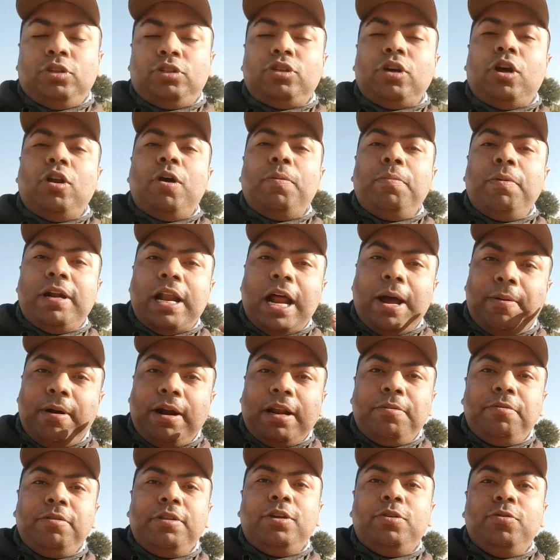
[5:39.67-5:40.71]
তো চলো আমরা
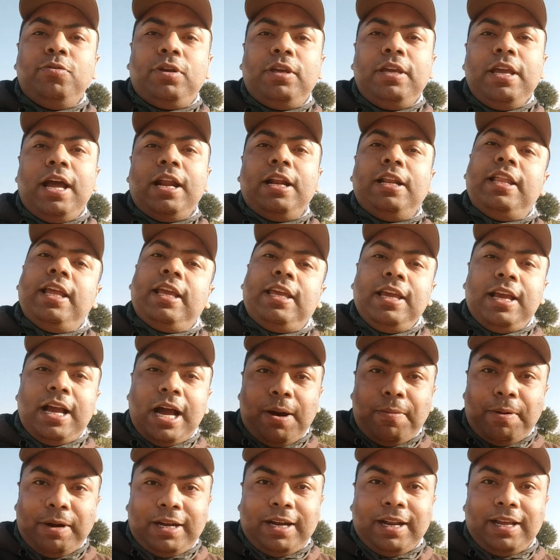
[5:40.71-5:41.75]
ঢাবাটার মধ্যে ঢুকি আর দেখি
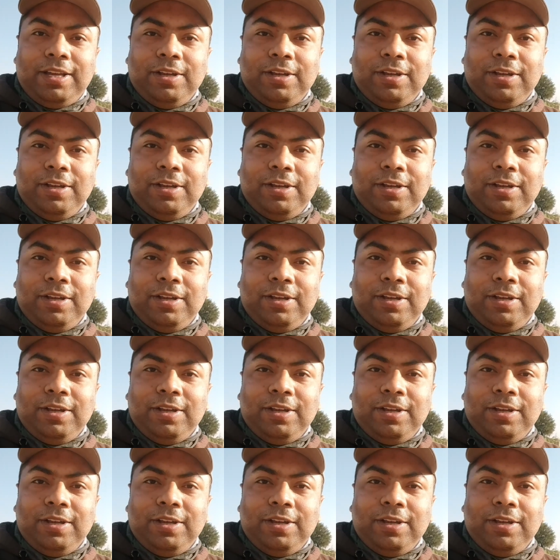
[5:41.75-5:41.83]
খাবারটা